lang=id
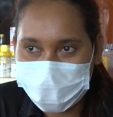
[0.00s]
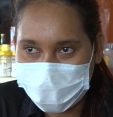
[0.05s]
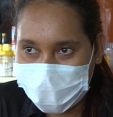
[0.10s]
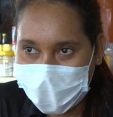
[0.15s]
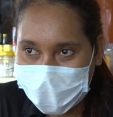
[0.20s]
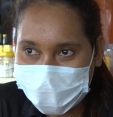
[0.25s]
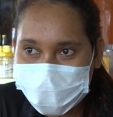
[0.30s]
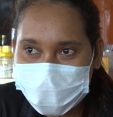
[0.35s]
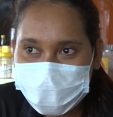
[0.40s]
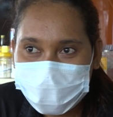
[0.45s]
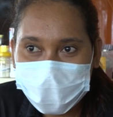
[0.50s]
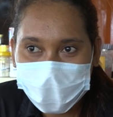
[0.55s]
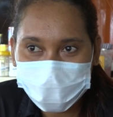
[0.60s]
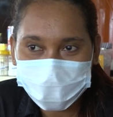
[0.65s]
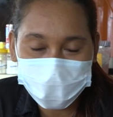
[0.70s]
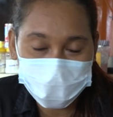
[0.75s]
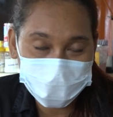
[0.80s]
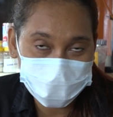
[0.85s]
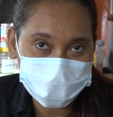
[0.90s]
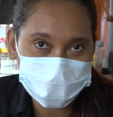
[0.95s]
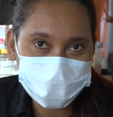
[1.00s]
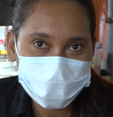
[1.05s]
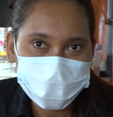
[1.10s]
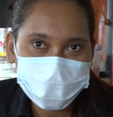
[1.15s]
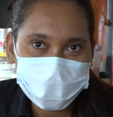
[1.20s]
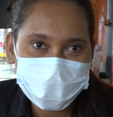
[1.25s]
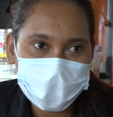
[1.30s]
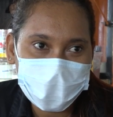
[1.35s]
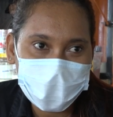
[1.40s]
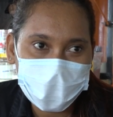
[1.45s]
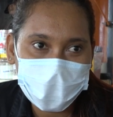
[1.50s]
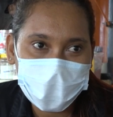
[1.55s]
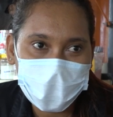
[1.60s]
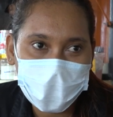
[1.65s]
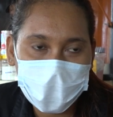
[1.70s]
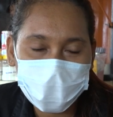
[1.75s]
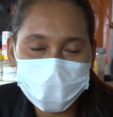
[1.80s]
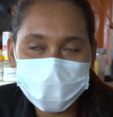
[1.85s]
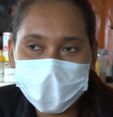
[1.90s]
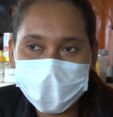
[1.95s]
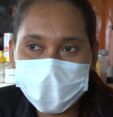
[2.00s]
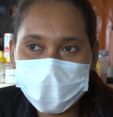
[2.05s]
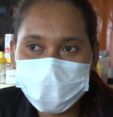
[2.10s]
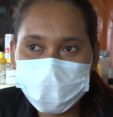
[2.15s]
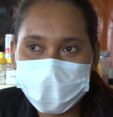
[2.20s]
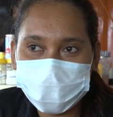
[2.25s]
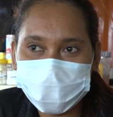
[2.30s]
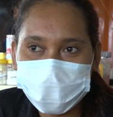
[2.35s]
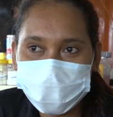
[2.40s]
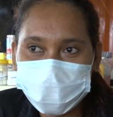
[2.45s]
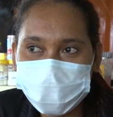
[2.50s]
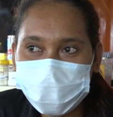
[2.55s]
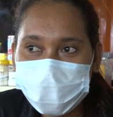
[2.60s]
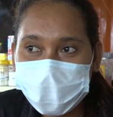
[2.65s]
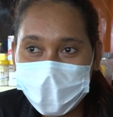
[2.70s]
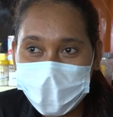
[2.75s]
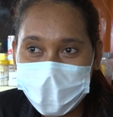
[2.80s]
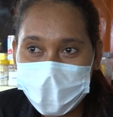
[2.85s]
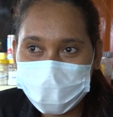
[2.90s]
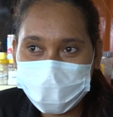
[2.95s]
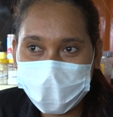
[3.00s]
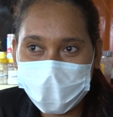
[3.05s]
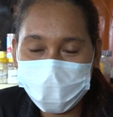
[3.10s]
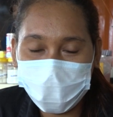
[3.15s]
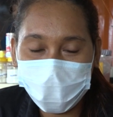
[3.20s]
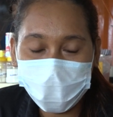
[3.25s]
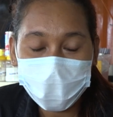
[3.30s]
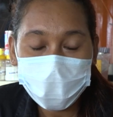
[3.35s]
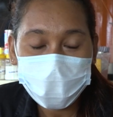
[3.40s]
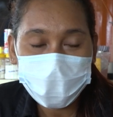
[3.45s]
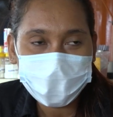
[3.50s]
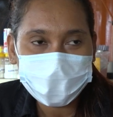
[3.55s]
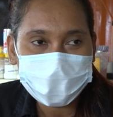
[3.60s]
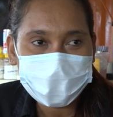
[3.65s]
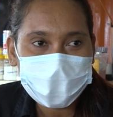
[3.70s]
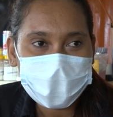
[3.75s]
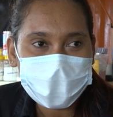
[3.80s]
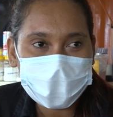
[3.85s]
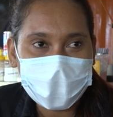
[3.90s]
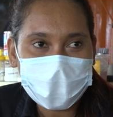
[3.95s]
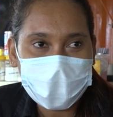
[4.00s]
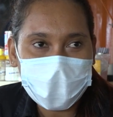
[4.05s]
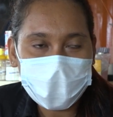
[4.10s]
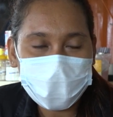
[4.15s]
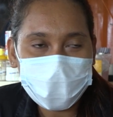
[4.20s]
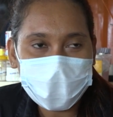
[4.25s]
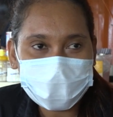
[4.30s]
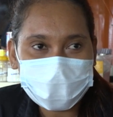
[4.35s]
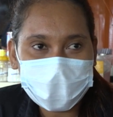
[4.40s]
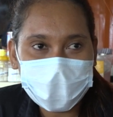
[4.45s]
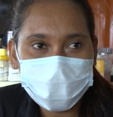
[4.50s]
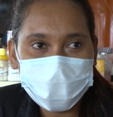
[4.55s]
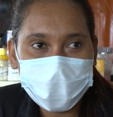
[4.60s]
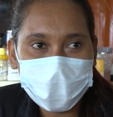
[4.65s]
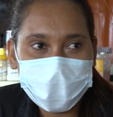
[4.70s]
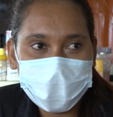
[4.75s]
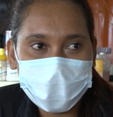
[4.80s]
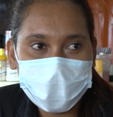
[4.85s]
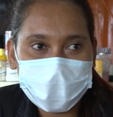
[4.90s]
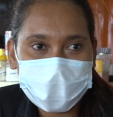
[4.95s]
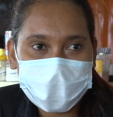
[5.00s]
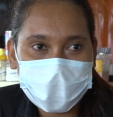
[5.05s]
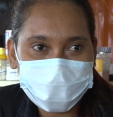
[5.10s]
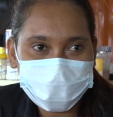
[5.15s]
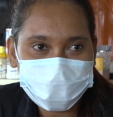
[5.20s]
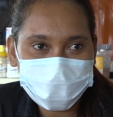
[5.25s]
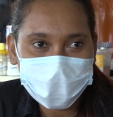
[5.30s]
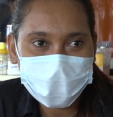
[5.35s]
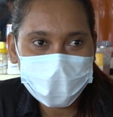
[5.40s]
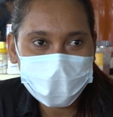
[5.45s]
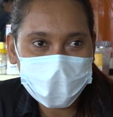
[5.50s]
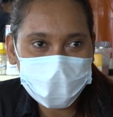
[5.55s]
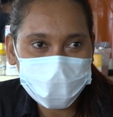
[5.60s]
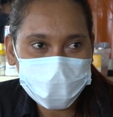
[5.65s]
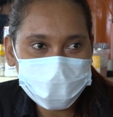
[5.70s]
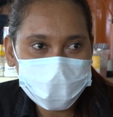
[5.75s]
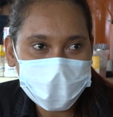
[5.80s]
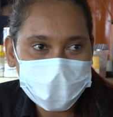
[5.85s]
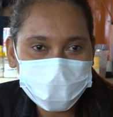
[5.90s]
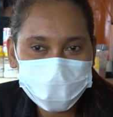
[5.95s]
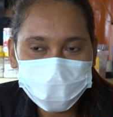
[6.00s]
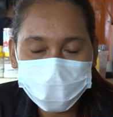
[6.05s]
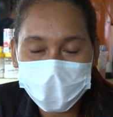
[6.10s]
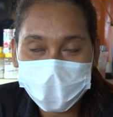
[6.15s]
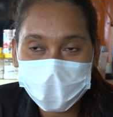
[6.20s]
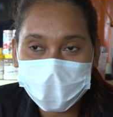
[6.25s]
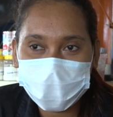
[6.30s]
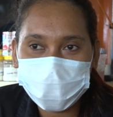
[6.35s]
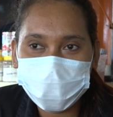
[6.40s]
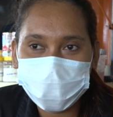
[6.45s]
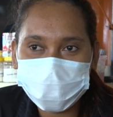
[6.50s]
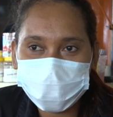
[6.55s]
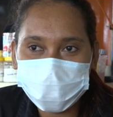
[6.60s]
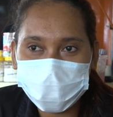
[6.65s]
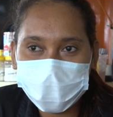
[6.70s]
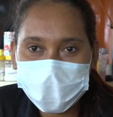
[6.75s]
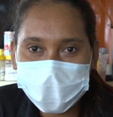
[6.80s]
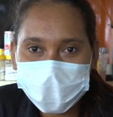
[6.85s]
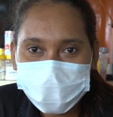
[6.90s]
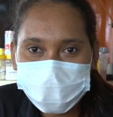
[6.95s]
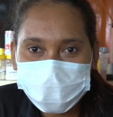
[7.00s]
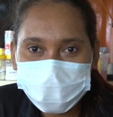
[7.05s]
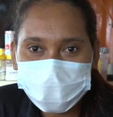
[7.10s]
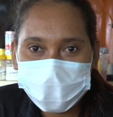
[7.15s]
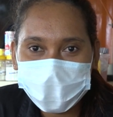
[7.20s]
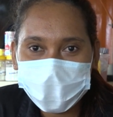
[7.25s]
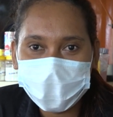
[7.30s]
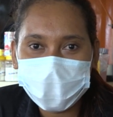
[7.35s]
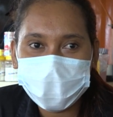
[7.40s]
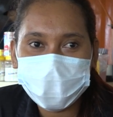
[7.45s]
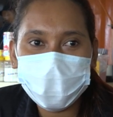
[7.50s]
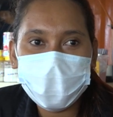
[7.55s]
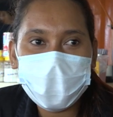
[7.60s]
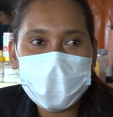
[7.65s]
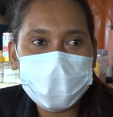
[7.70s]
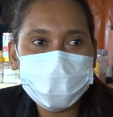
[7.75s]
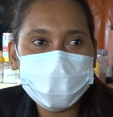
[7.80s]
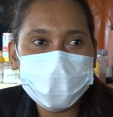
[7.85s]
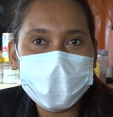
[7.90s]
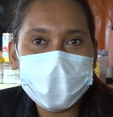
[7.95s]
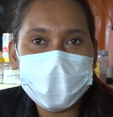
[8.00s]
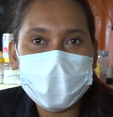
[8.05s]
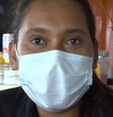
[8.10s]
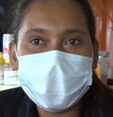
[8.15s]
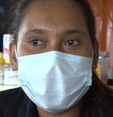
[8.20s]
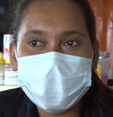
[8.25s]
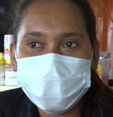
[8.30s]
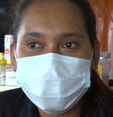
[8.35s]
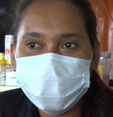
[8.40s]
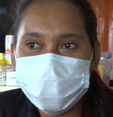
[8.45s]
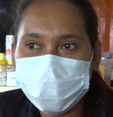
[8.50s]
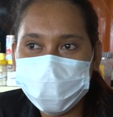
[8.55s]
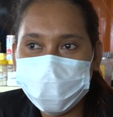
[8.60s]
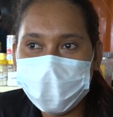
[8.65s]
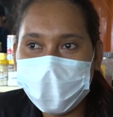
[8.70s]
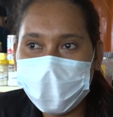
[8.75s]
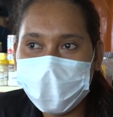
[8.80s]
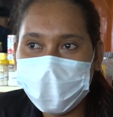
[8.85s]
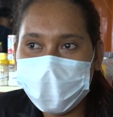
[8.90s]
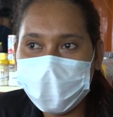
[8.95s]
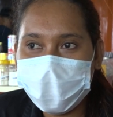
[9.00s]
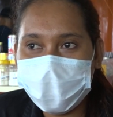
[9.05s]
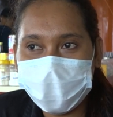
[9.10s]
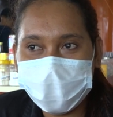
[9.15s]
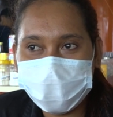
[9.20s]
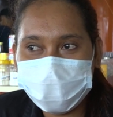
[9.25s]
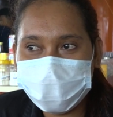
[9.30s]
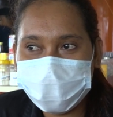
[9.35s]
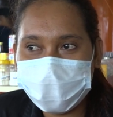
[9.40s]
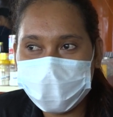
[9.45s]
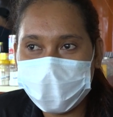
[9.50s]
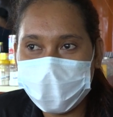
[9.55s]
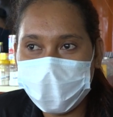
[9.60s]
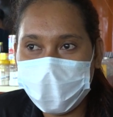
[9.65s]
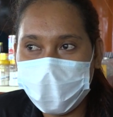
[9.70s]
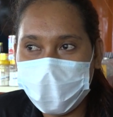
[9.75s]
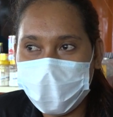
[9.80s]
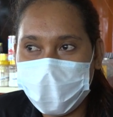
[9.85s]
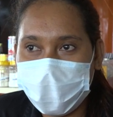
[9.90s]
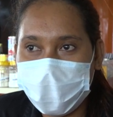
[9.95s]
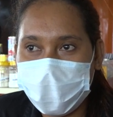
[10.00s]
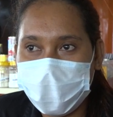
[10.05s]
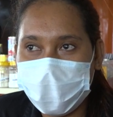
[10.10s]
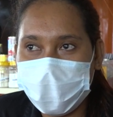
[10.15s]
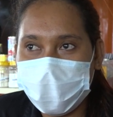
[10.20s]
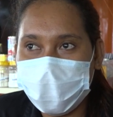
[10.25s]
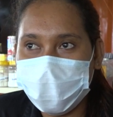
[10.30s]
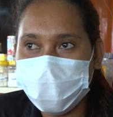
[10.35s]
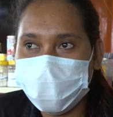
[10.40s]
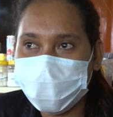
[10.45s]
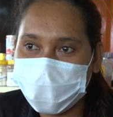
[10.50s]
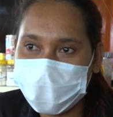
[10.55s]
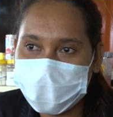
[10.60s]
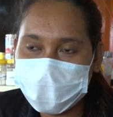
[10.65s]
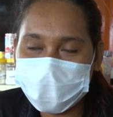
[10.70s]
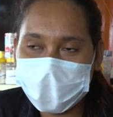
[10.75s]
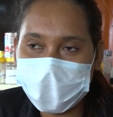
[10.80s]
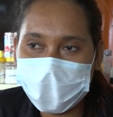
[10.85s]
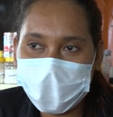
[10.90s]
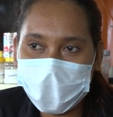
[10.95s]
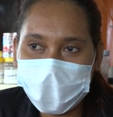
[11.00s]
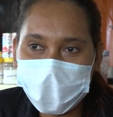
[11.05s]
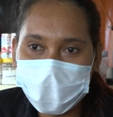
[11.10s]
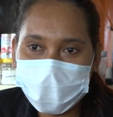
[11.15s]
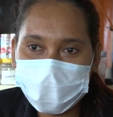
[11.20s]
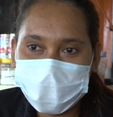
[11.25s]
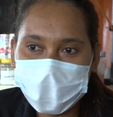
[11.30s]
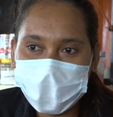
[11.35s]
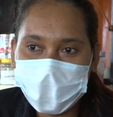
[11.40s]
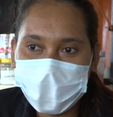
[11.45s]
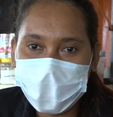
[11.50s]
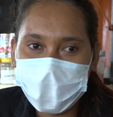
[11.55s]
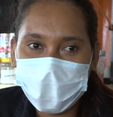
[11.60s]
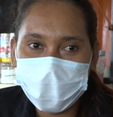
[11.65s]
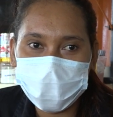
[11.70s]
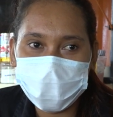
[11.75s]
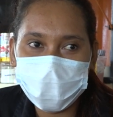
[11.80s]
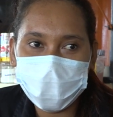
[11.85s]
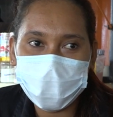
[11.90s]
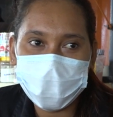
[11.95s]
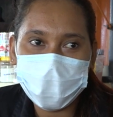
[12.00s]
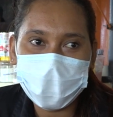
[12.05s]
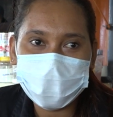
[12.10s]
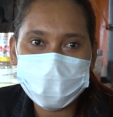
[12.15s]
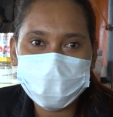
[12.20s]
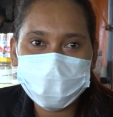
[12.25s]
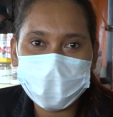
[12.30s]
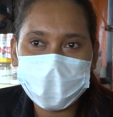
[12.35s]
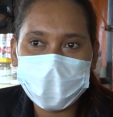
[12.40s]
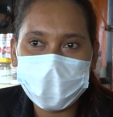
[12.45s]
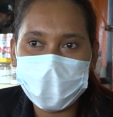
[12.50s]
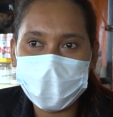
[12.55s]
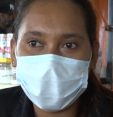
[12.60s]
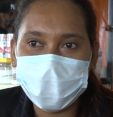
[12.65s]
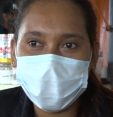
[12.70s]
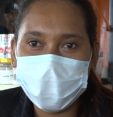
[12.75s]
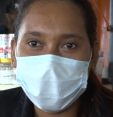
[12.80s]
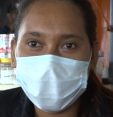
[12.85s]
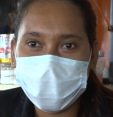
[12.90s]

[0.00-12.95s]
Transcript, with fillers: lai servisu hau lai servisu mai be hau hatama kafe e loja agricultores no hau ne es buah es uh, fruit salad no hansa